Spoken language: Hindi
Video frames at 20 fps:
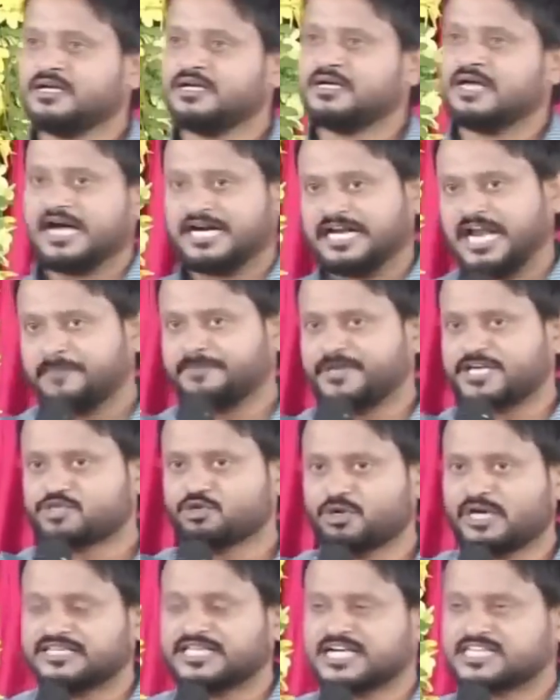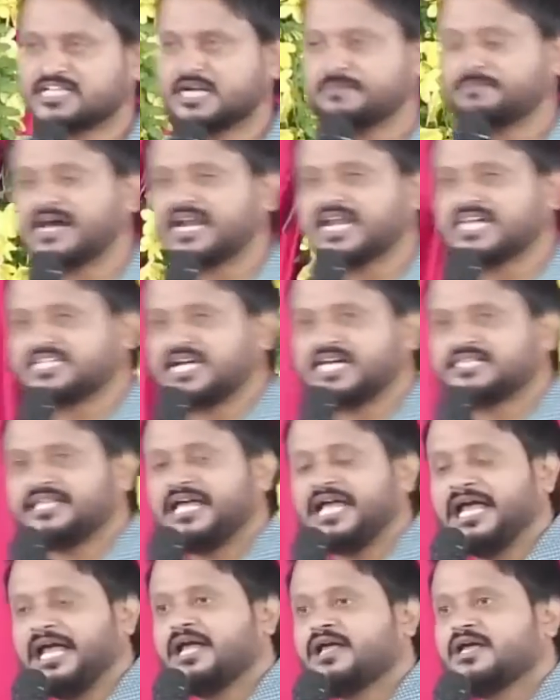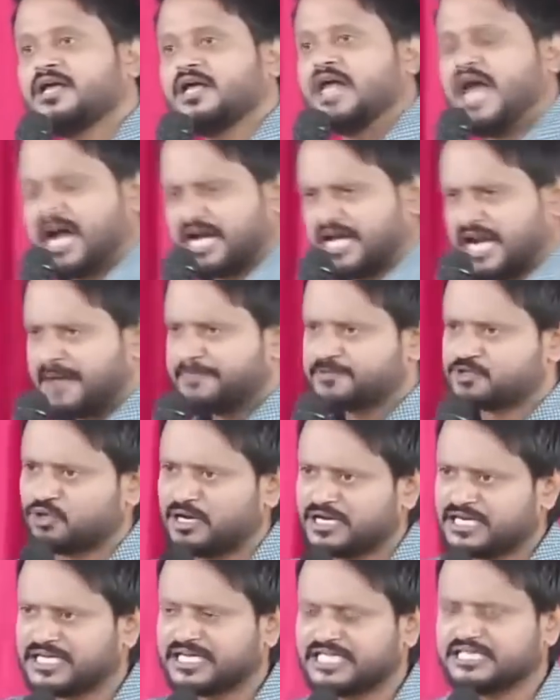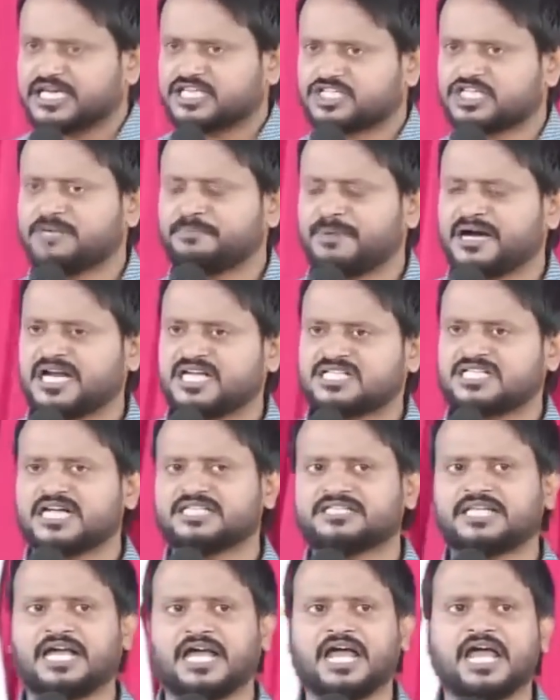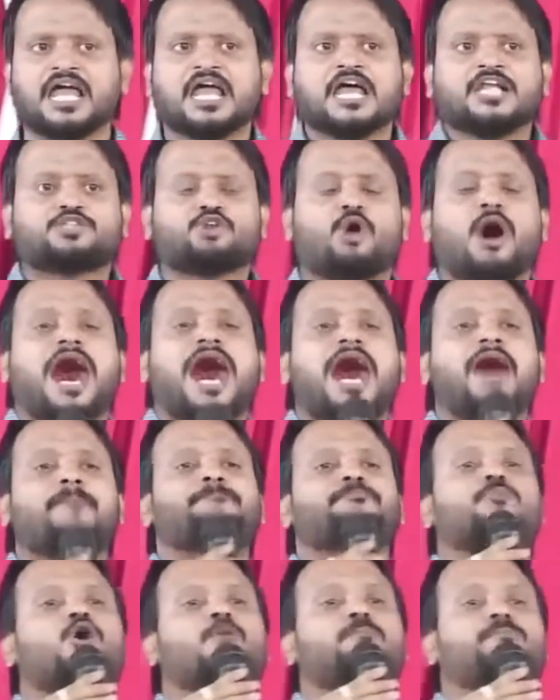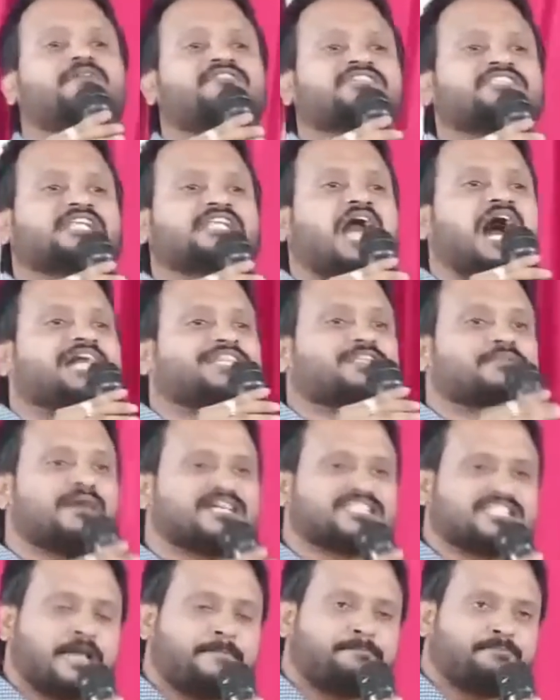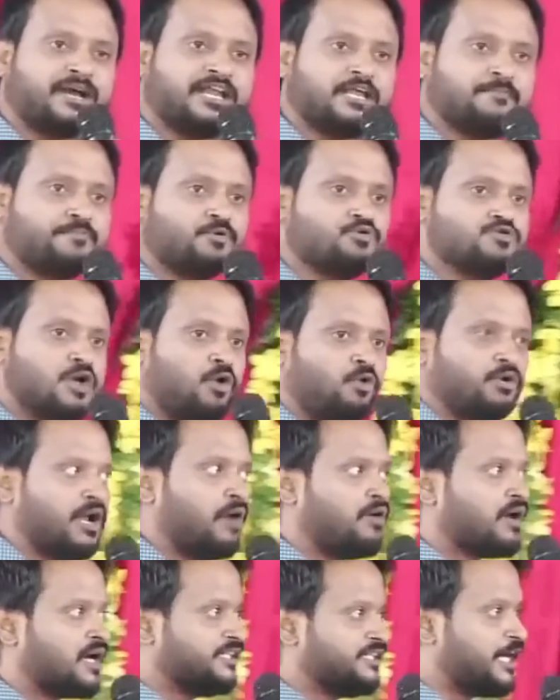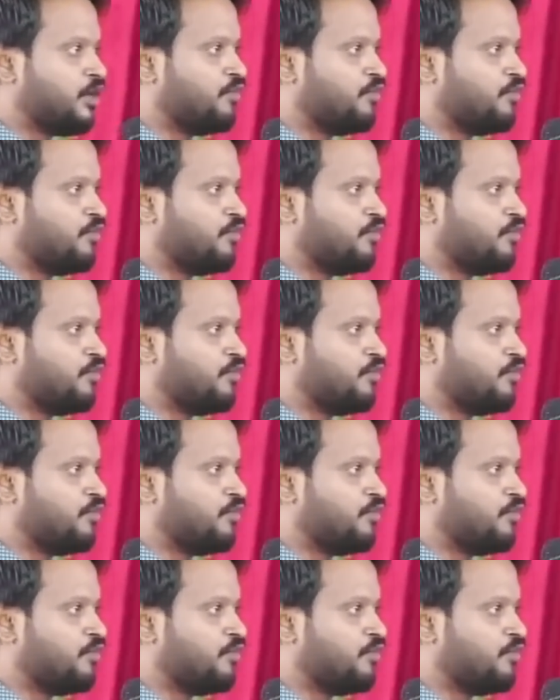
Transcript: अगर आप यीशु के दर्शन पाना चाहते हैं अगर आप स्वर्ग के दर्शन पाना चाहते हैं तो आपको पवित्र आत्मा से परिपूर्ण होना होगा देखो